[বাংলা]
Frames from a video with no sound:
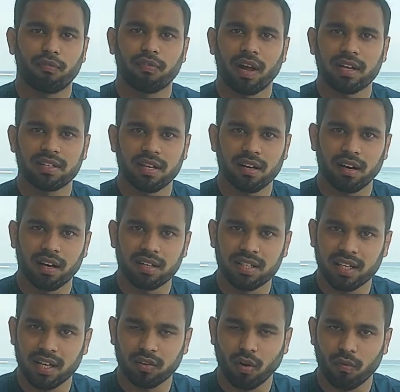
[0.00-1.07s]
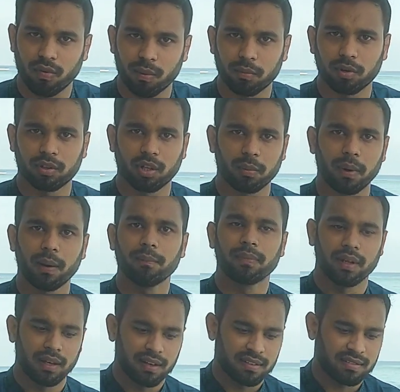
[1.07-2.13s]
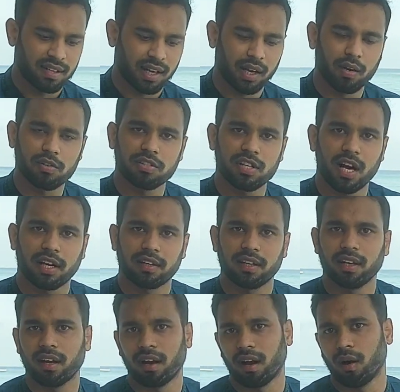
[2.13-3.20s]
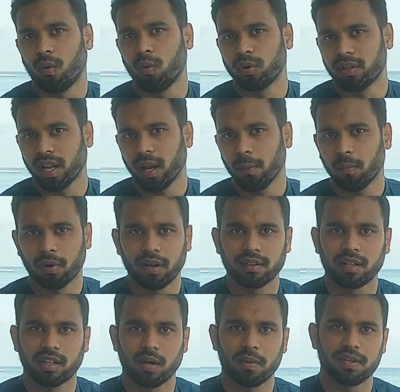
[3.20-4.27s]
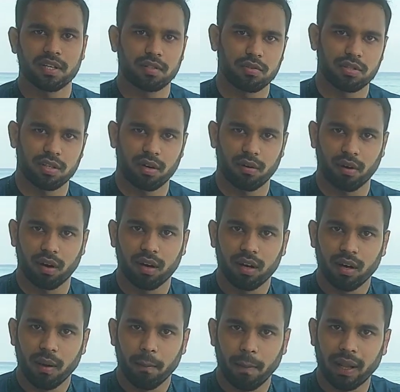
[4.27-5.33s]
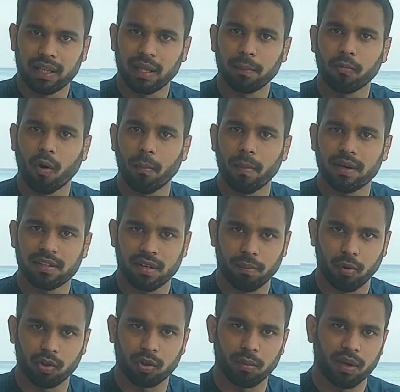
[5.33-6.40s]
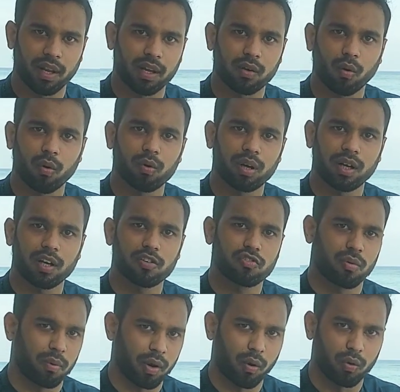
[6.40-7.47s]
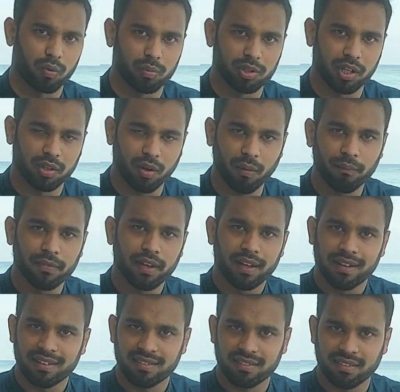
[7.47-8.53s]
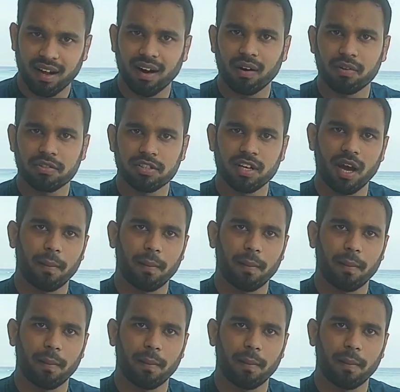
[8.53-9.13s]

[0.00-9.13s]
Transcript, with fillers: ফ্লাইটের টিকিট কনফার্ম করতে হবে সেকেন্ড হচ্ছে একটি হোটেল বুকিং দিতে হবে যেটি হচ্ছে মালদ্বীপ গভর্নমেন্টের বর্তমানে এই করোনাকালীন সময়ে অনুমোদিত থার্ড হচ্ছে